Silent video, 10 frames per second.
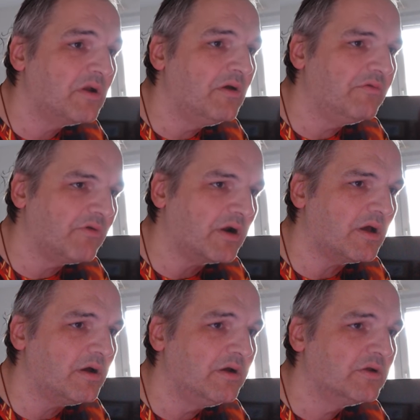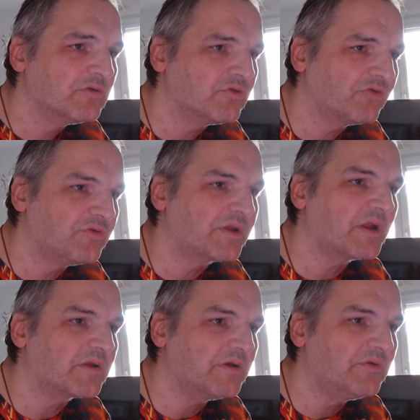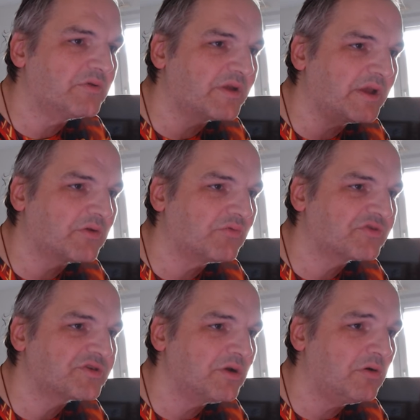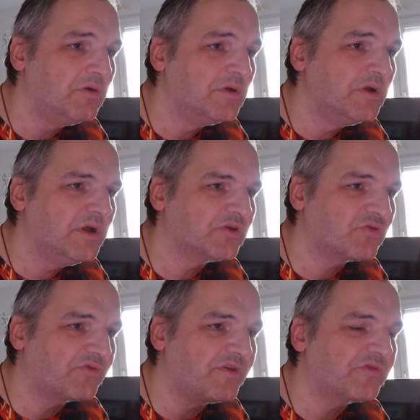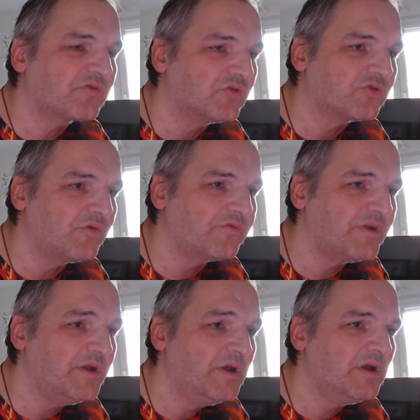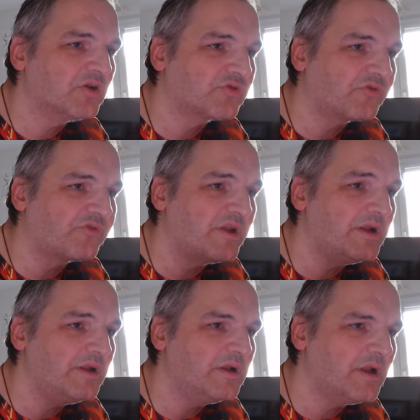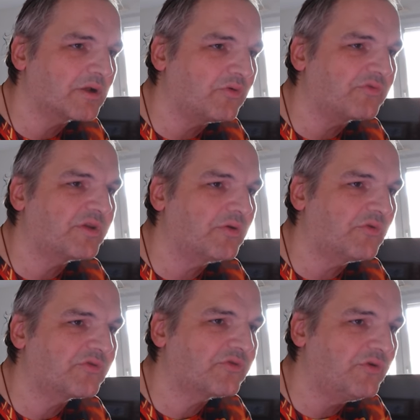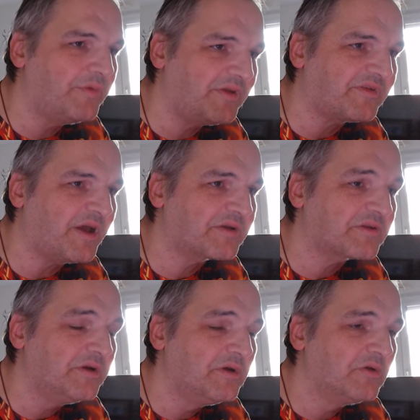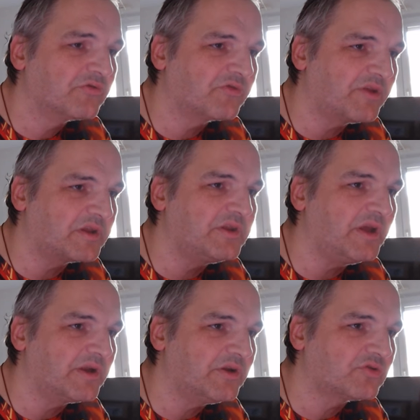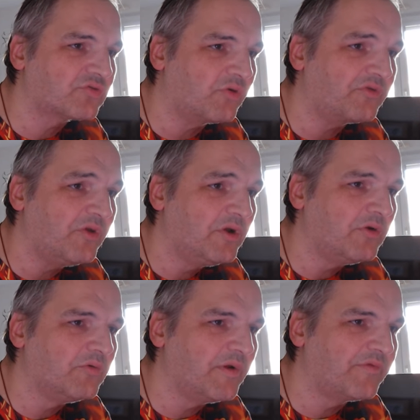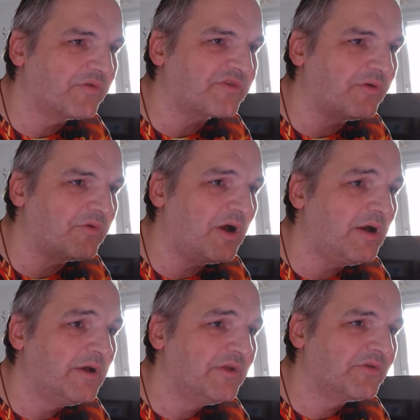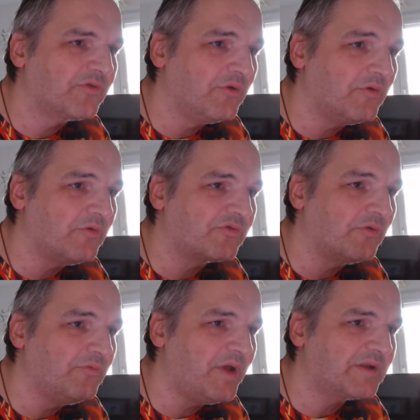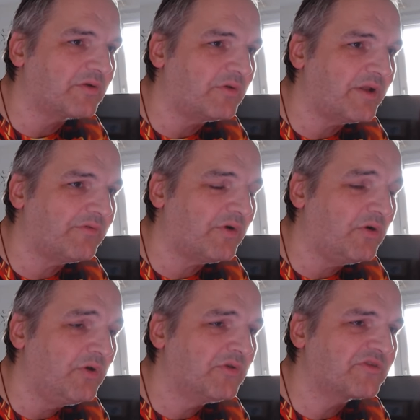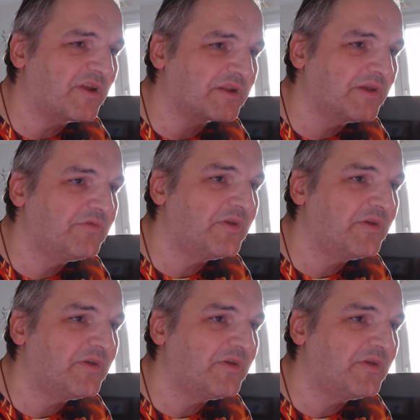Voilà, je suis quelqu'un de très conscient et je sais ce que je fais et je sais la conséquence de mes actes. Je sais qu'il y a des choses où il faut savoir se, mettre en avant, sacrifier